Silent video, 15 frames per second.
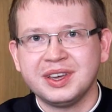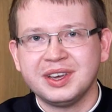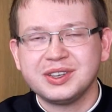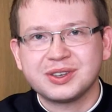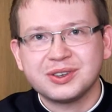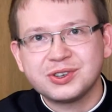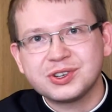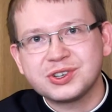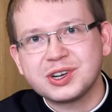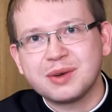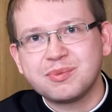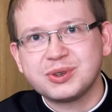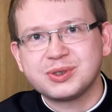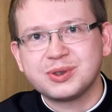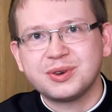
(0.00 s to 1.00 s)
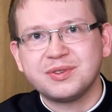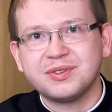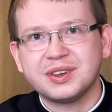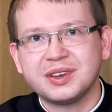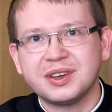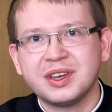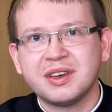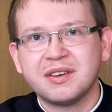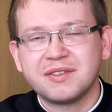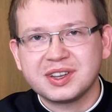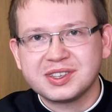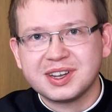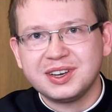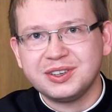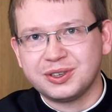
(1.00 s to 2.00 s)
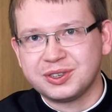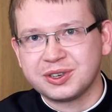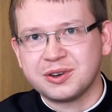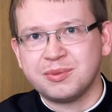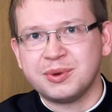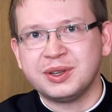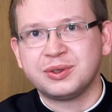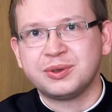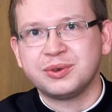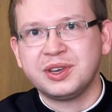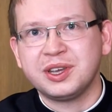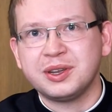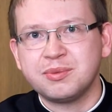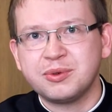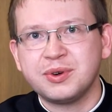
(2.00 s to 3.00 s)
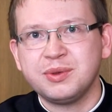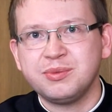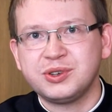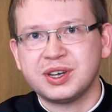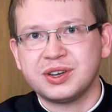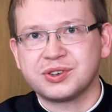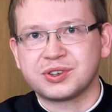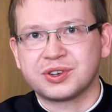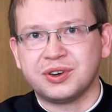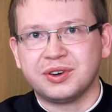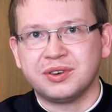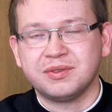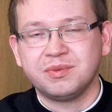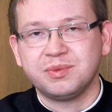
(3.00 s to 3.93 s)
I sądzę, że apostołowie wracali do tego momentu, kiedy było im ciężko,